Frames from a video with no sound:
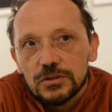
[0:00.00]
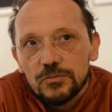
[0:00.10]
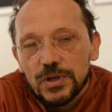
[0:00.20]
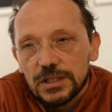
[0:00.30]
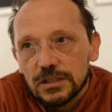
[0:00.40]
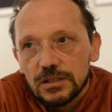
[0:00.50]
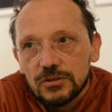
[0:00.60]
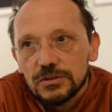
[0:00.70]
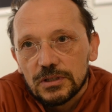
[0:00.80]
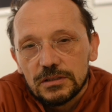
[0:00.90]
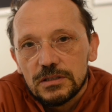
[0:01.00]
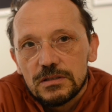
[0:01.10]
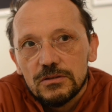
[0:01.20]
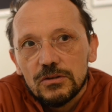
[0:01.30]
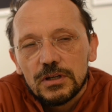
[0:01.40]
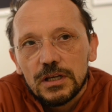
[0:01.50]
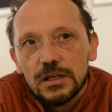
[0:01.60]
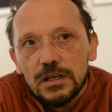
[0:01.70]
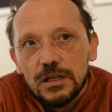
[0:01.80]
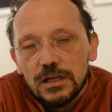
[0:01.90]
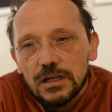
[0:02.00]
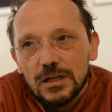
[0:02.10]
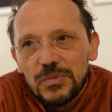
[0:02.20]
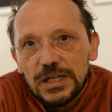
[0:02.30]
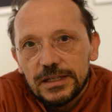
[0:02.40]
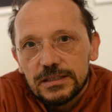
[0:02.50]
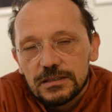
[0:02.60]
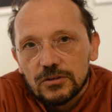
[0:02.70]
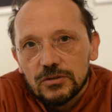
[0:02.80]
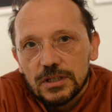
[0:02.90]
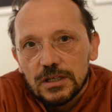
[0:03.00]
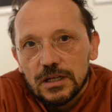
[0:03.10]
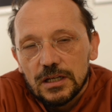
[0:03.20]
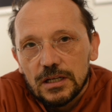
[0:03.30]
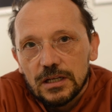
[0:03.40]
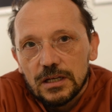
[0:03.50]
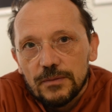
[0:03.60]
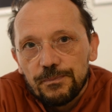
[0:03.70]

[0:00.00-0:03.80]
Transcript: di mettere in contraddizione la bellezza con la, la,